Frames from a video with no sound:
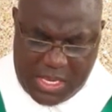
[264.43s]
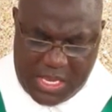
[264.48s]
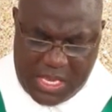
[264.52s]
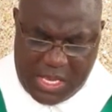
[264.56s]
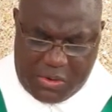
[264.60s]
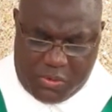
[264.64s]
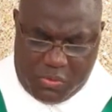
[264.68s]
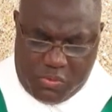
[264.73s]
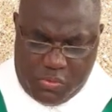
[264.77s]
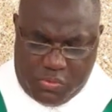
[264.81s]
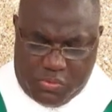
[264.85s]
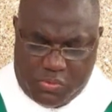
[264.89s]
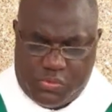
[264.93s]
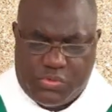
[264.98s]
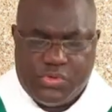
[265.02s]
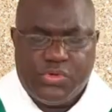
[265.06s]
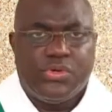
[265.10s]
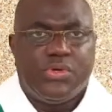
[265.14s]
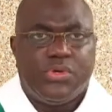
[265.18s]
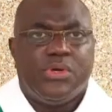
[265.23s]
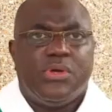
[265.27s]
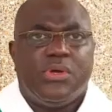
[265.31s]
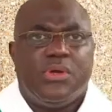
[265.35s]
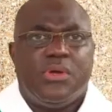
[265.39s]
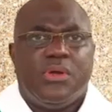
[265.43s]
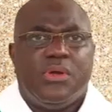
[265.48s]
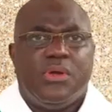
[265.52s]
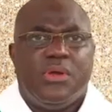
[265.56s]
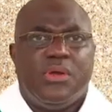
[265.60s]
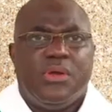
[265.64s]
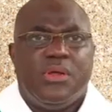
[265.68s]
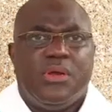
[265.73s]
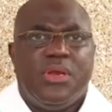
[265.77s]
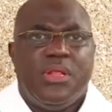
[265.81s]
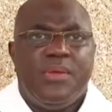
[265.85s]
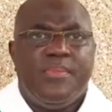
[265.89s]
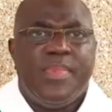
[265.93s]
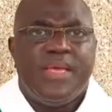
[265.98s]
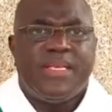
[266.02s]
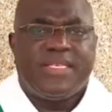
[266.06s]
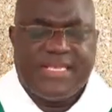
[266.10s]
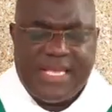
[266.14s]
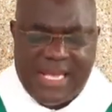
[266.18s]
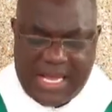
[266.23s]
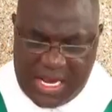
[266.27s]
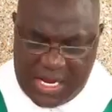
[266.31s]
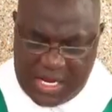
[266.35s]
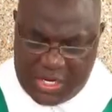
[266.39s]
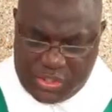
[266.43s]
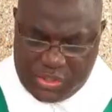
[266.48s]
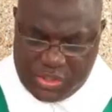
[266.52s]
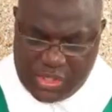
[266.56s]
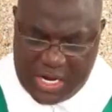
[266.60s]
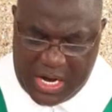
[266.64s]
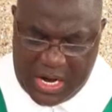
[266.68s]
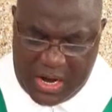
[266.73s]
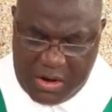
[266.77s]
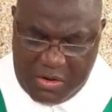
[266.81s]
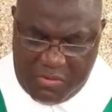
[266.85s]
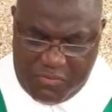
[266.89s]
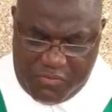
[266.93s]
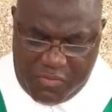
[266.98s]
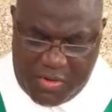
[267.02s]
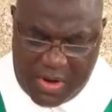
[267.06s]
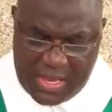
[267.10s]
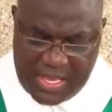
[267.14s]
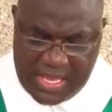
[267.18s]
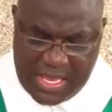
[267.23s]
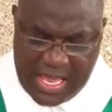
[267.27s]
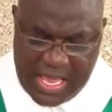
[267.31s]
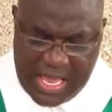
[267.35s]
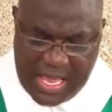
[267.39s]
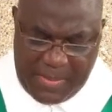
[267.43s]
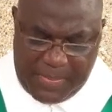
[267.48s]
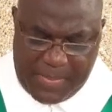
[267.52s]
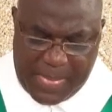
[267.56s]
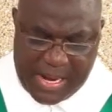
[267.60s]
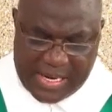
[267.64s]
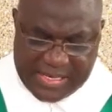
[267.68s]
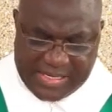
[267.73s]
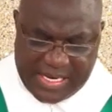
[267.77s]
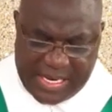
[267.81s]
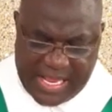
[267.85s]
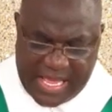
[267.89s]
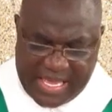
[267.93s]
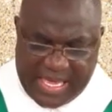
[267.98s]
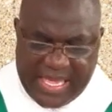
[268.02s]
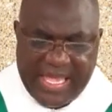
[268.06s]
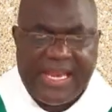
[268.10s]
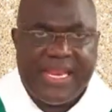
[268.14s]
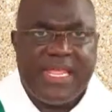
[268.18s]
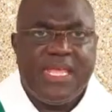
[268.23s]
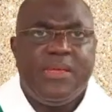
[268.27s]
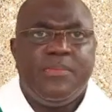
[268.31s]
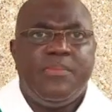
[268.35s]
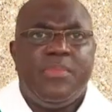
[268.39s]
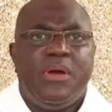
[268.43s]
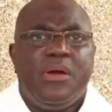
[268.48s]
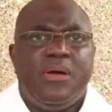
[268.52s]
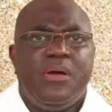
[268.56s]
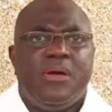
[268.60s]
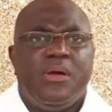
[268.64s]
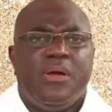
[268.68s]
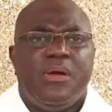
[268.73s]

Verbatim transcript: Écoute le message envoyé par Sennacherib